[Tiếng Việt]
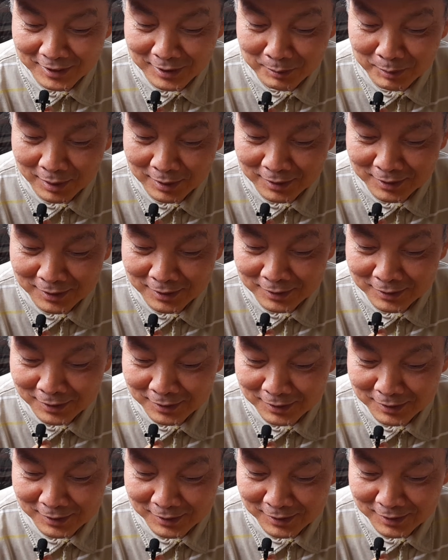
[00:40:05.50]
nếu mà Đức ờ, Đức
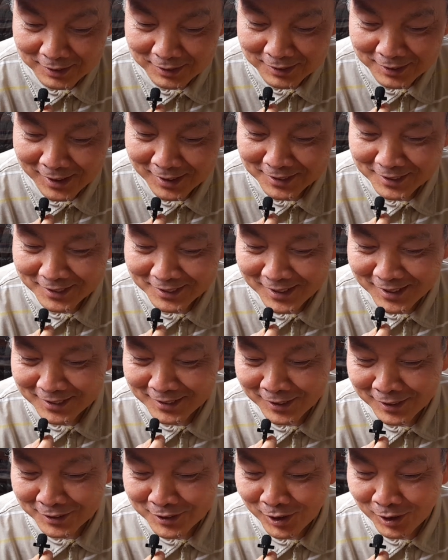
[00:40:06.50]
Đức Đức
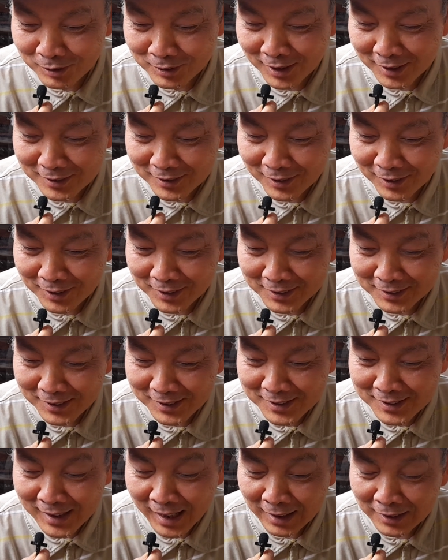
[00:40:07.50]
được vô địch rồi
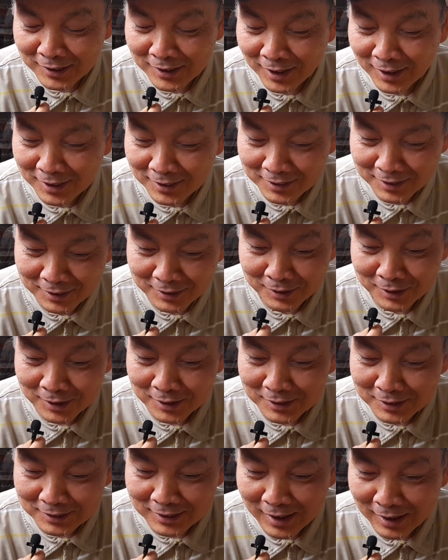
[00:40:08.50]
Đức sẵn trớn là
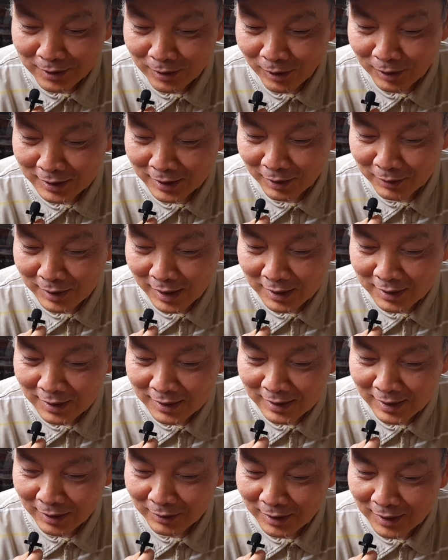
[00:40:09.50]
các con vào đây
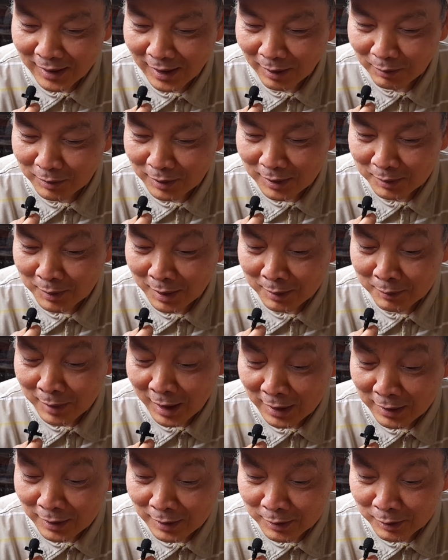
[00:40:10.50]
đi vào đây học đi bác
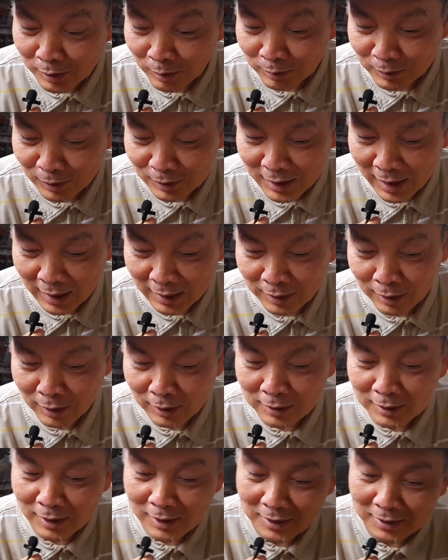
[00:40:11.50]
bạn ơi chúng tôi thắng
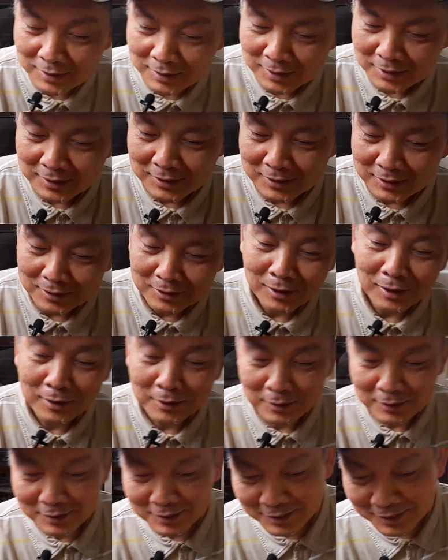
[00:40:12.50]
rồi đó
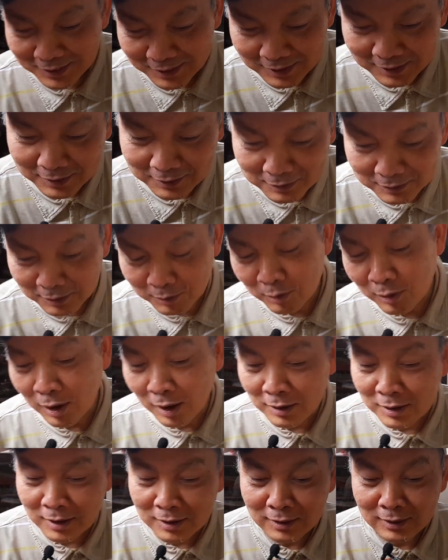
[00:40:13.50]
còn đúng
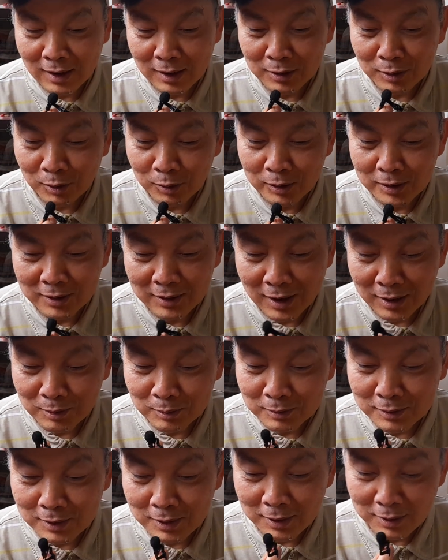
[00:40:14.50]
rồi khi người ta vui người ta
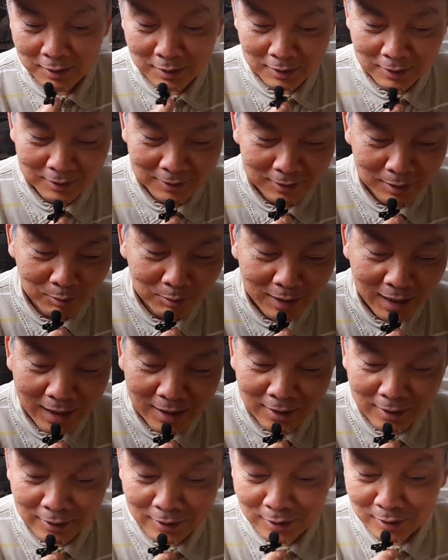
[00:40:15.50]
cũng ờ, rộng rãi
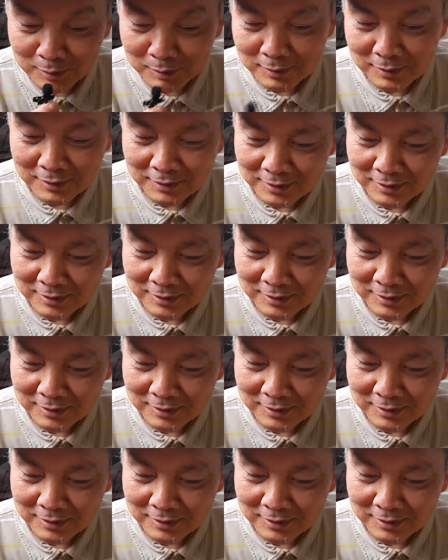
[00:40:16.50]
hơn không